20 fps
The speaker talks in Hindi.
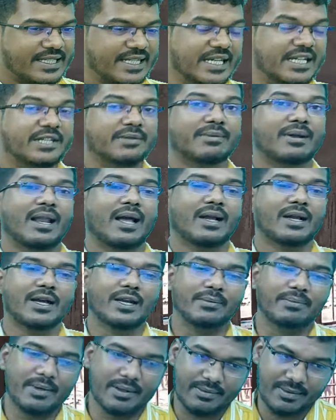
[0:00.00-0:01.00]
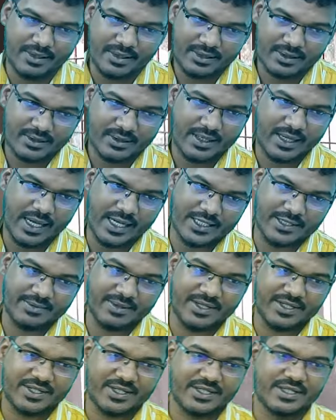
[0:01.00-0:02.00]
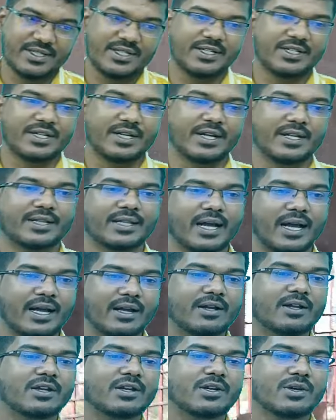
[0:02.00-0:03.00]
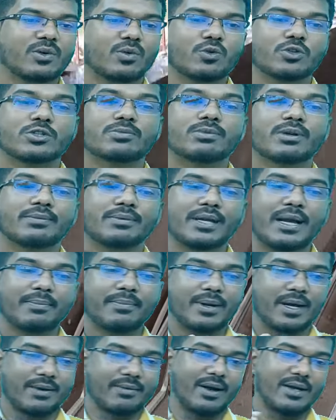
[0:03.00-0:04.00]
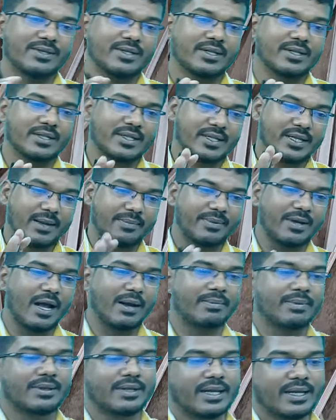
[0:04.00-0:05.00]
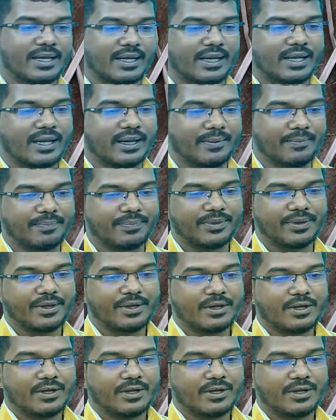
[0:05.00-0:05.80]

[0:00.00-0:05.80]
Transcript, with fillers: सीट वाला घर में भी एस्बेस्टस सीट रहता है उसमें भी आप करवा सकते जैसे कि आप यहाँ पर देख रहे हैं